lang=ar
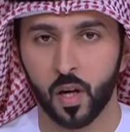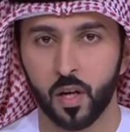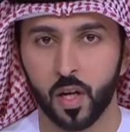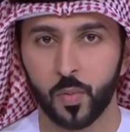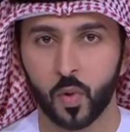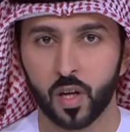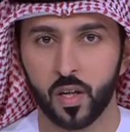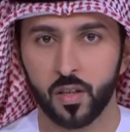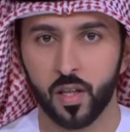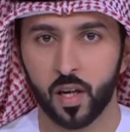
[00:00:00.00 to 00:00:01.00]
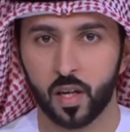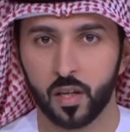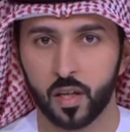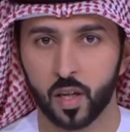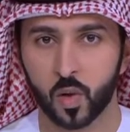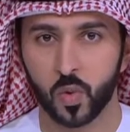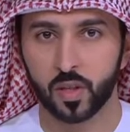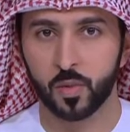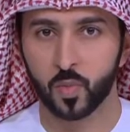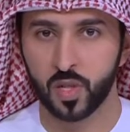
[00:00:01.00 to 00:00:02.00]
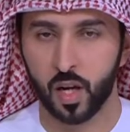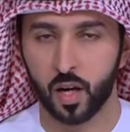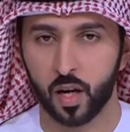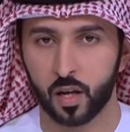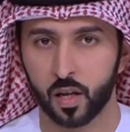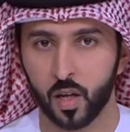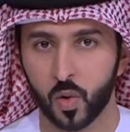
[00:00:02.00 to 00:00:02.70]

نائب القائد الاعلى للقوات المسلحه